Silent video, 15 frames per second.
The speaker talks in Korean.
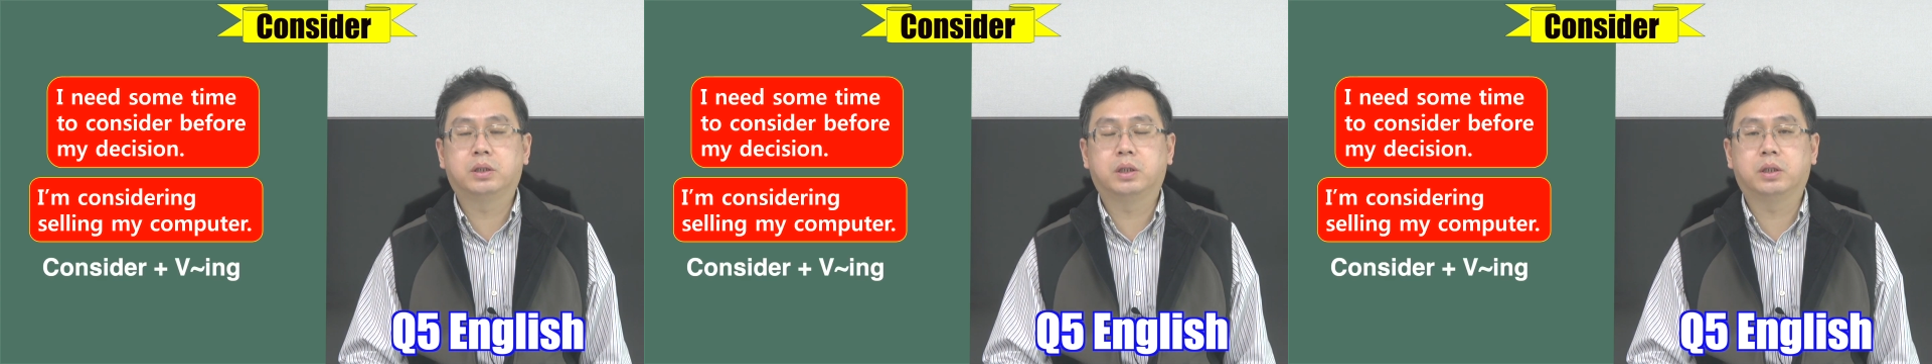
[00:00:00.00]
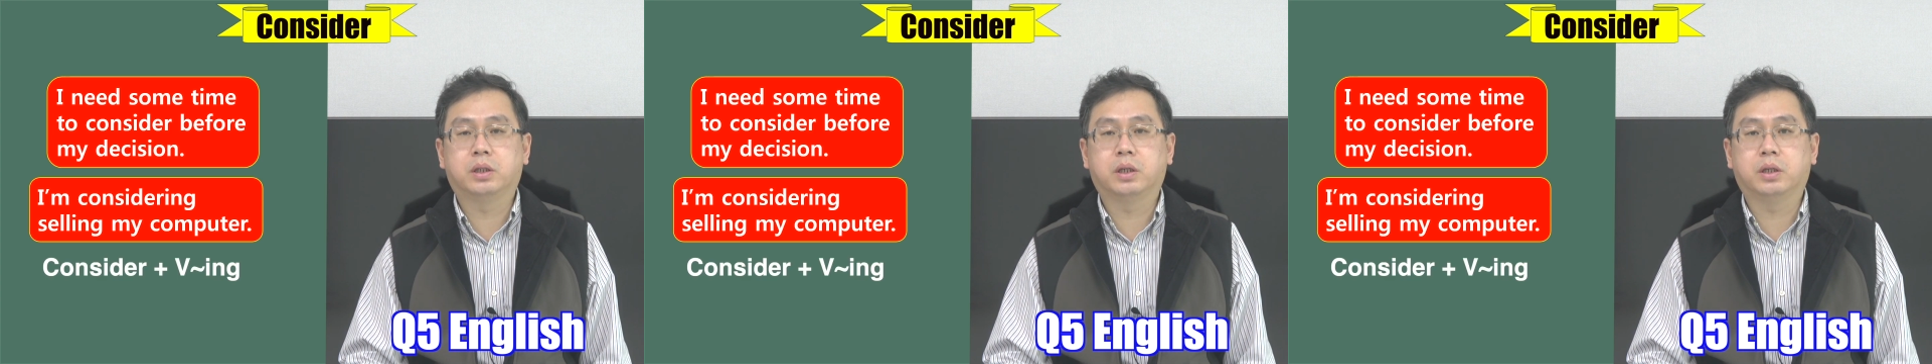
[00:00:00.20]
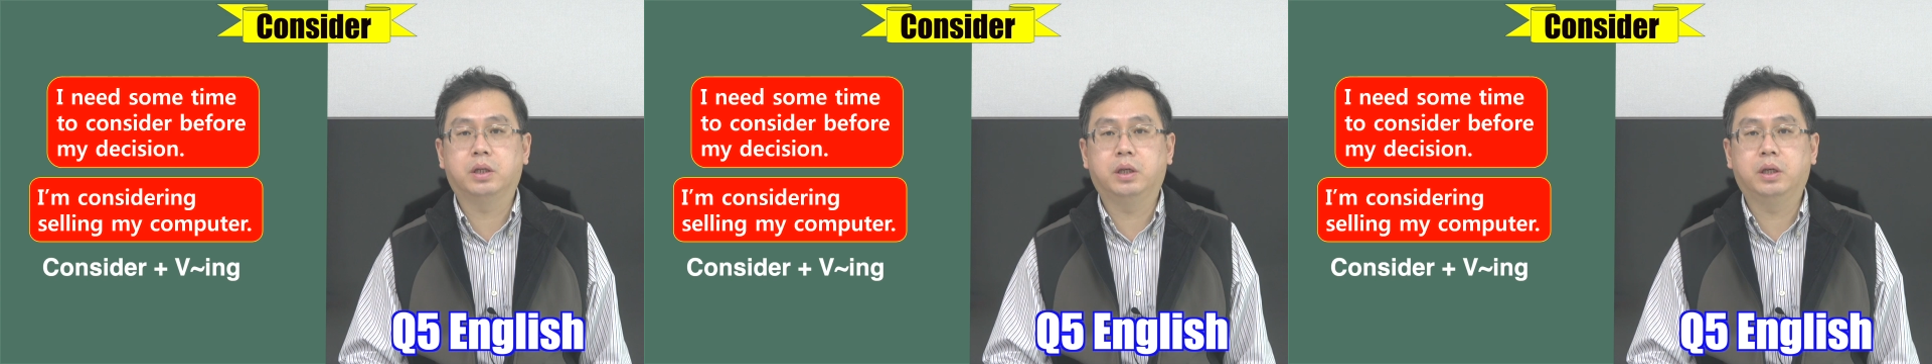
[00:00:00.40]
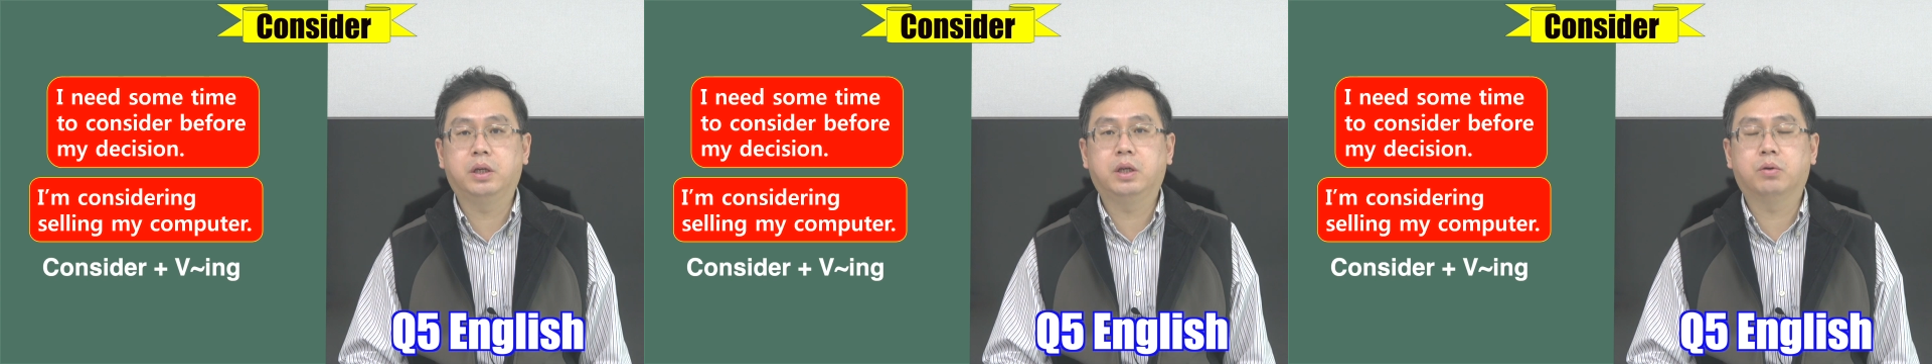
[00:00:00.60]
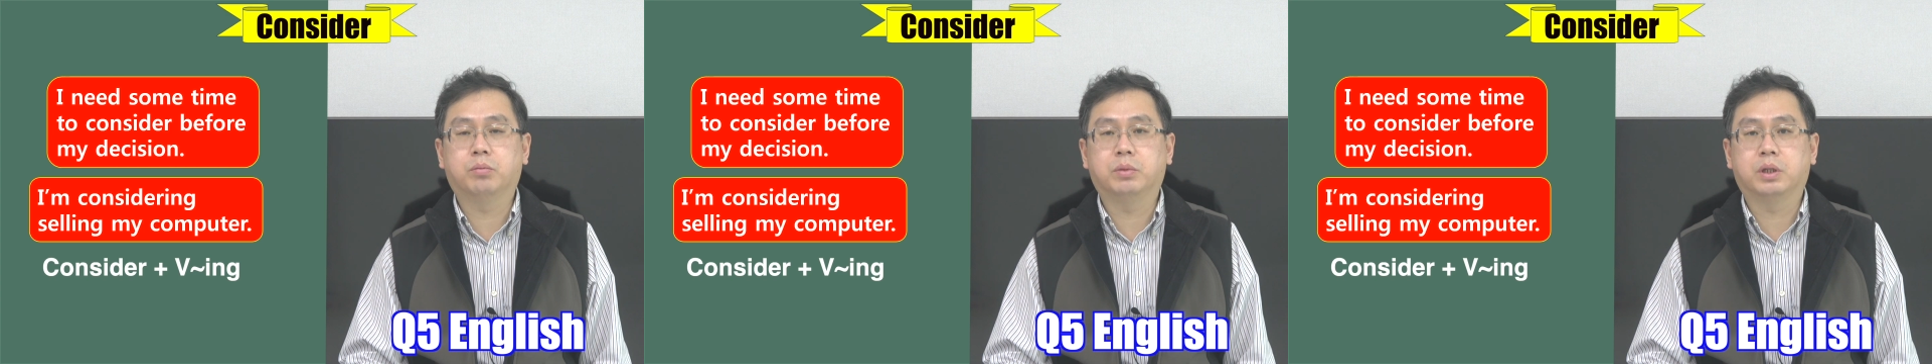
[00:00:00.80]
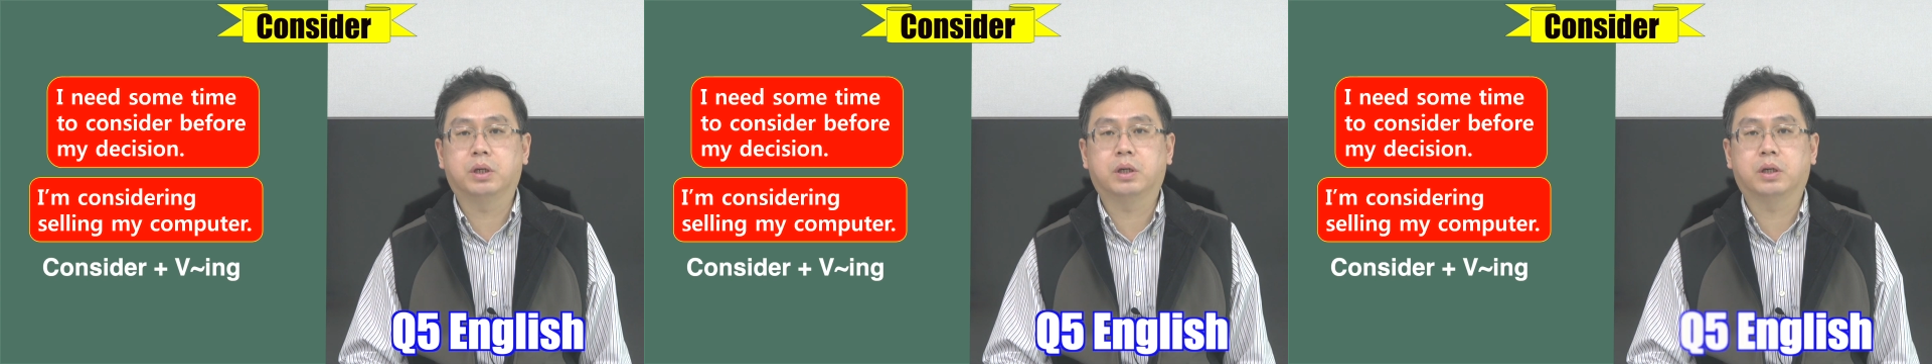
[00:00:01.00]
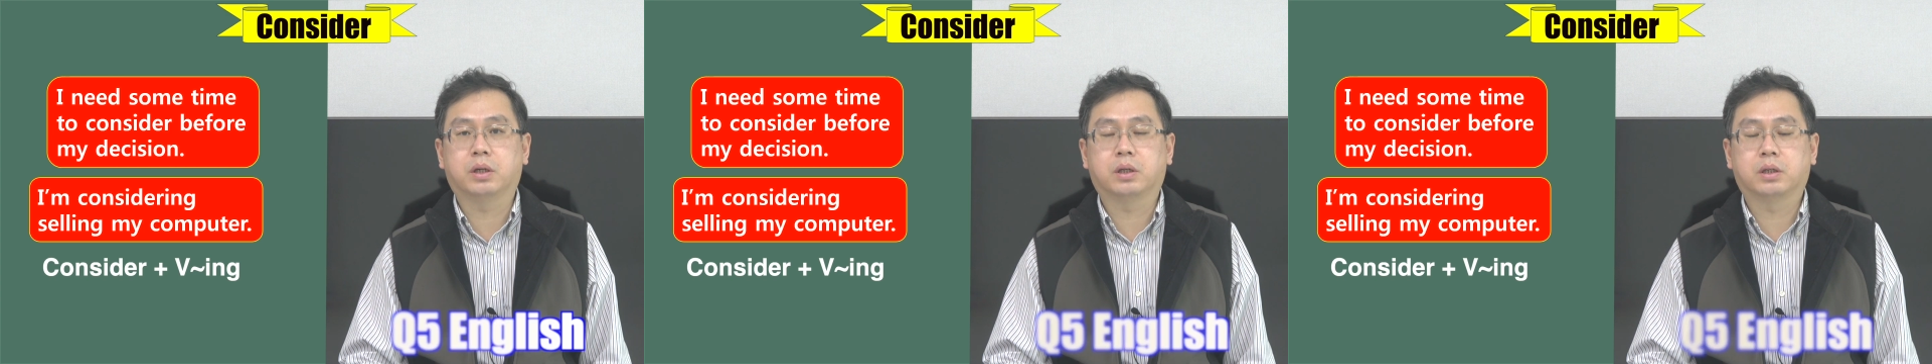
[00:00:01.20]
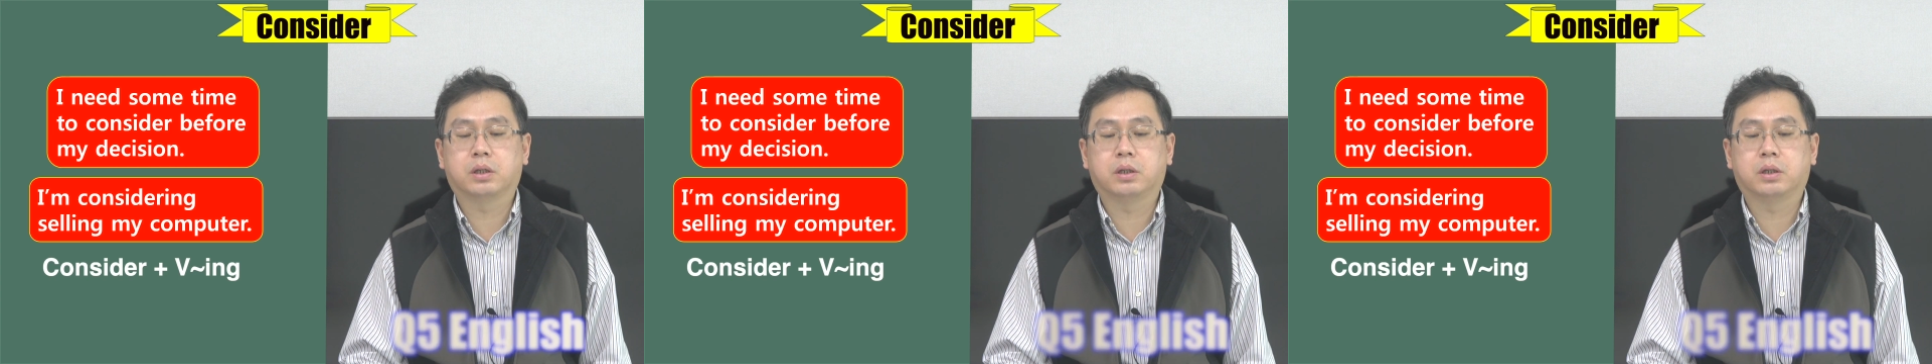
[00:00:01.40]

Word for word: 쓸 땐 ing이 옵니다.